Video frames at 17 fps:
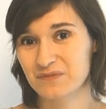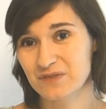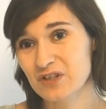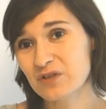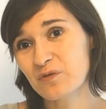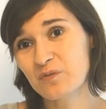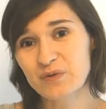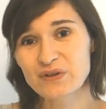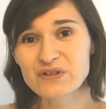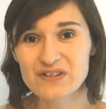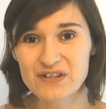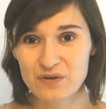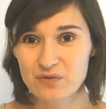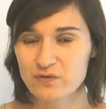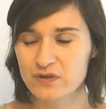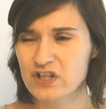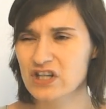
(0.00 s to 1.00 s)
Zresztą w
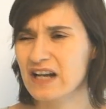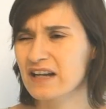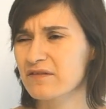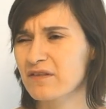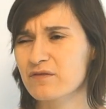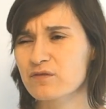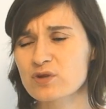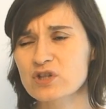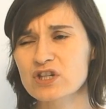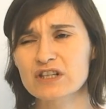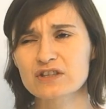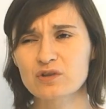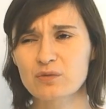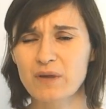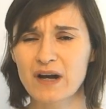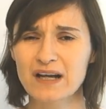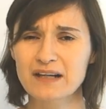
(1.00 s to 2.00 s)
Polsce również, ale we Włoszech
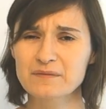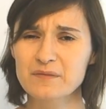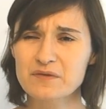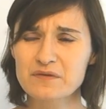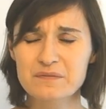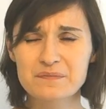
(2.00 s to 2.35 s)
to ma,